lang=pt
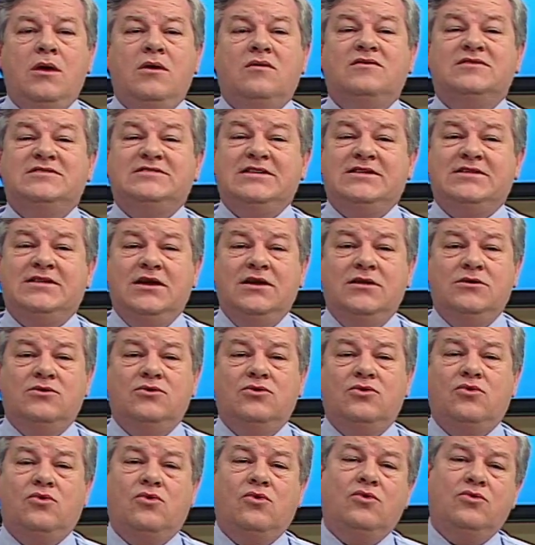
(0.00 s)
Você tem ido
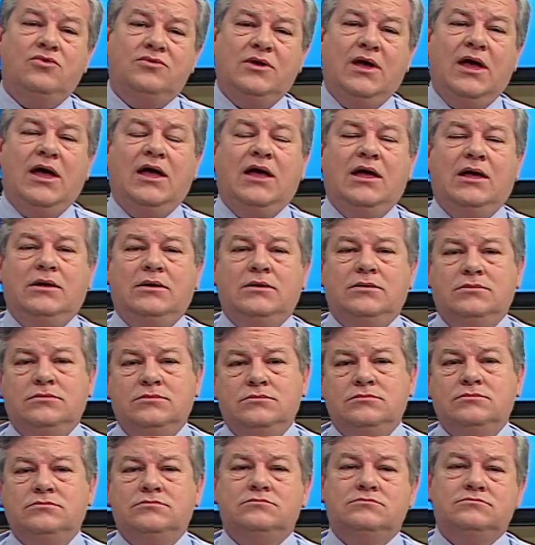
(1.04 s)
no culto? Ah,
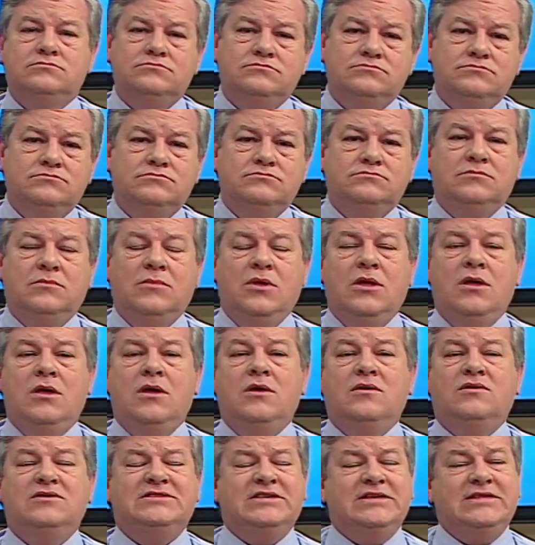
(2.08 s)

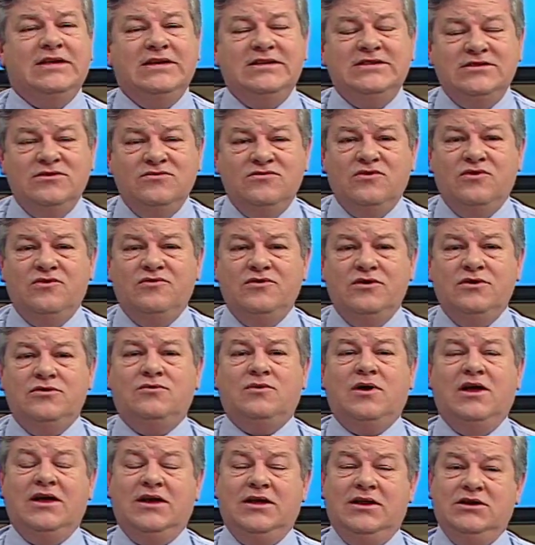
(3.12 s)
você tem se envolvido
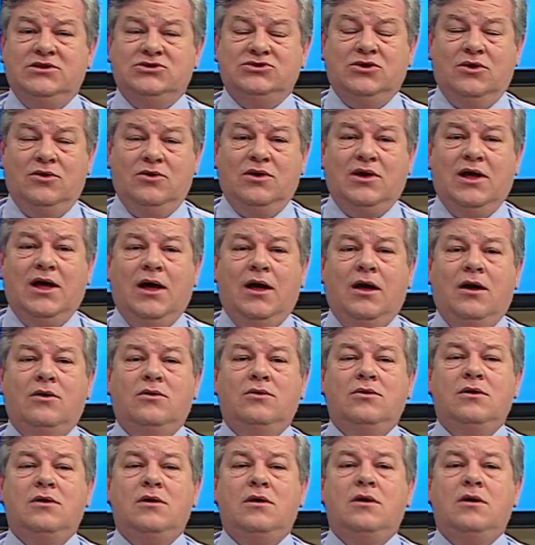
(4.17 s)
com a igreja local,